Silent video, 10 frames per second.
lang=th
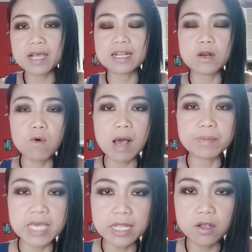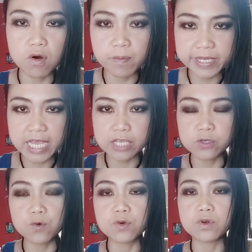ผลักดันความคิดของประชา
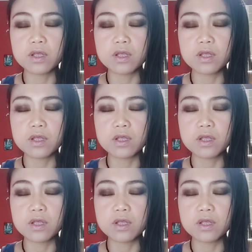ชน